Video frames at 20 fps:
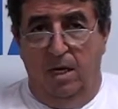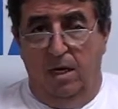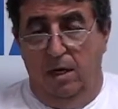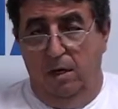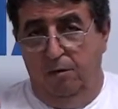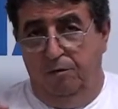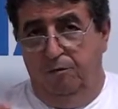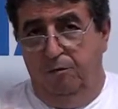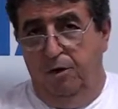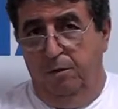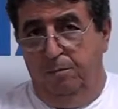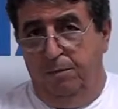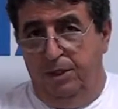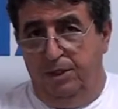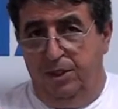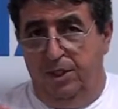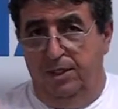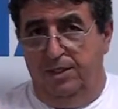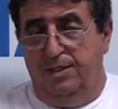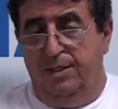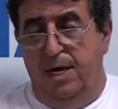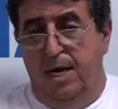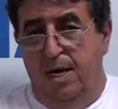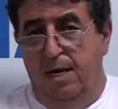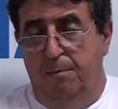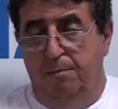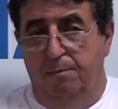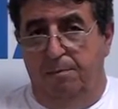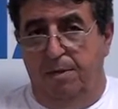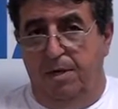Eu fui
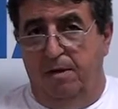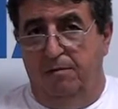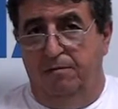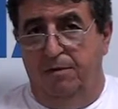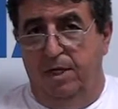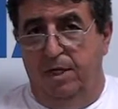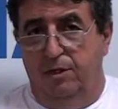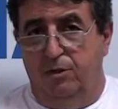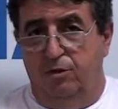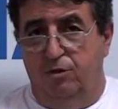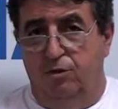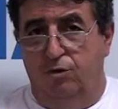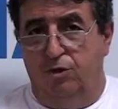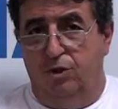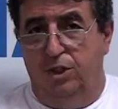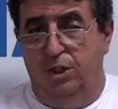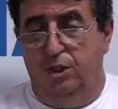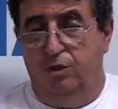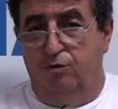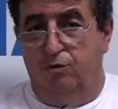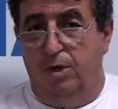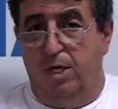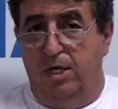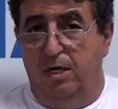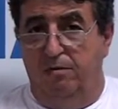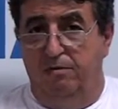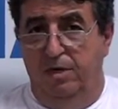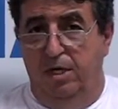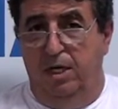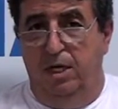pesquisar para ver se isso
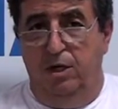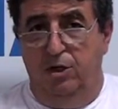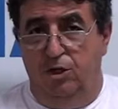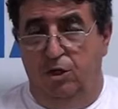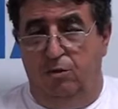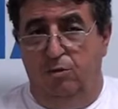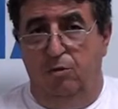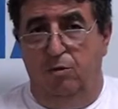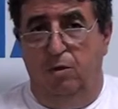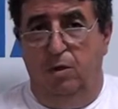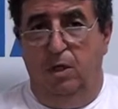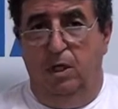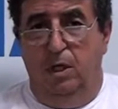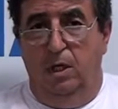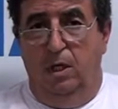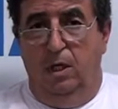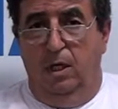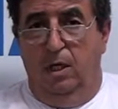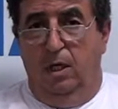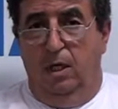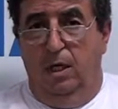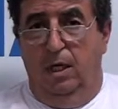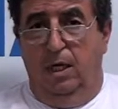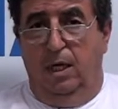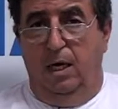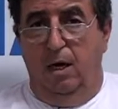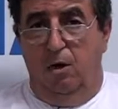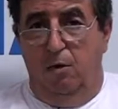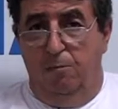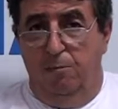era verídico e
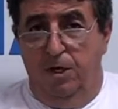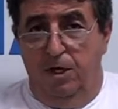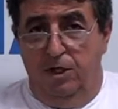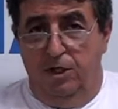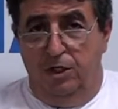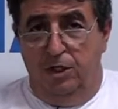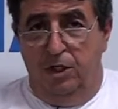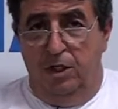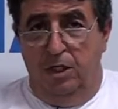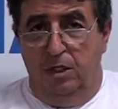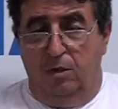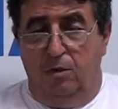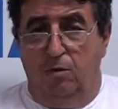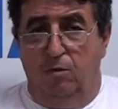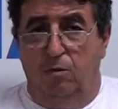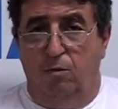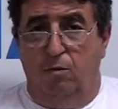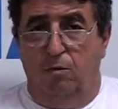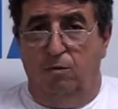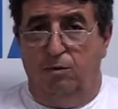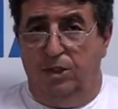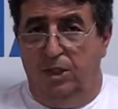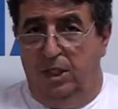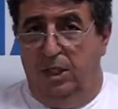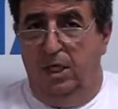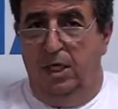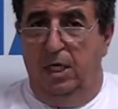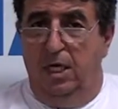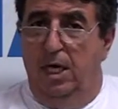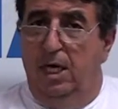realmente
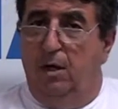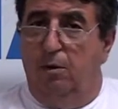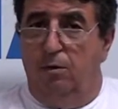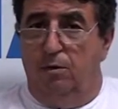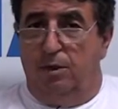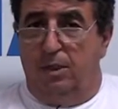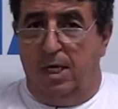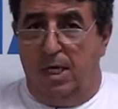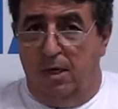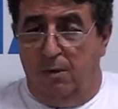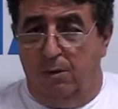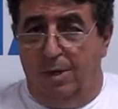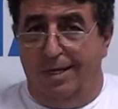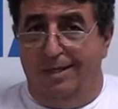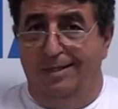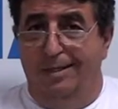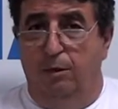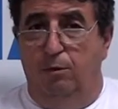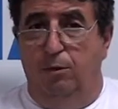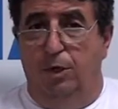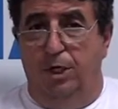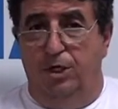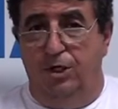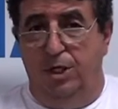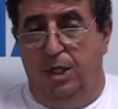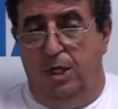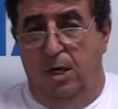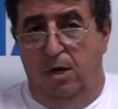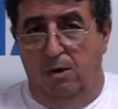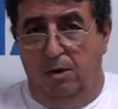consegui encontrar o artigo
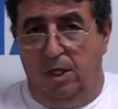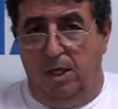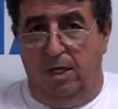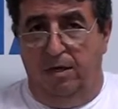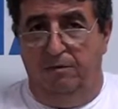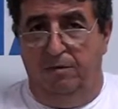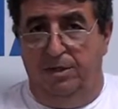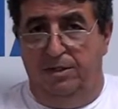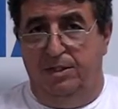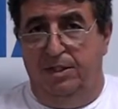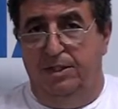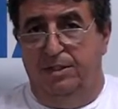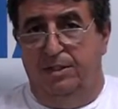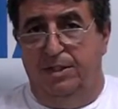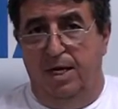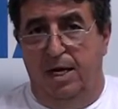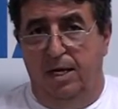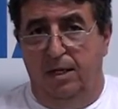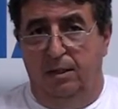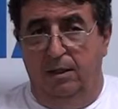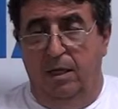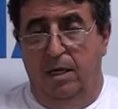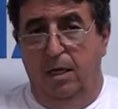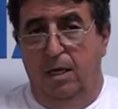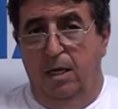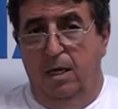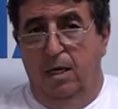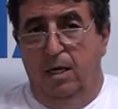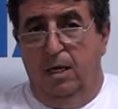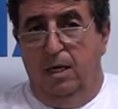original na revista Stern,
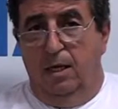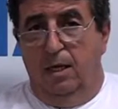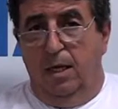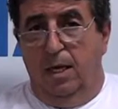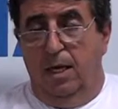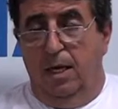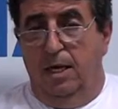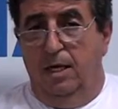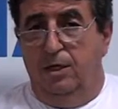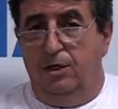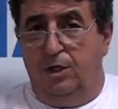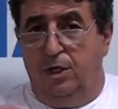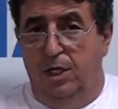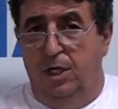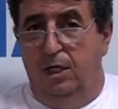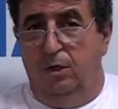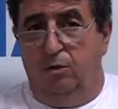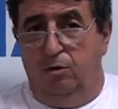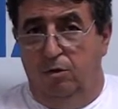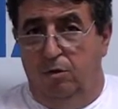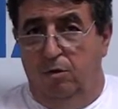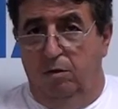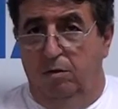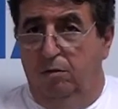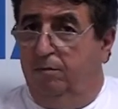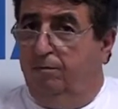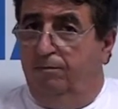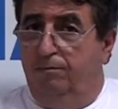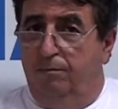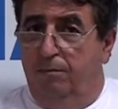uh, escrito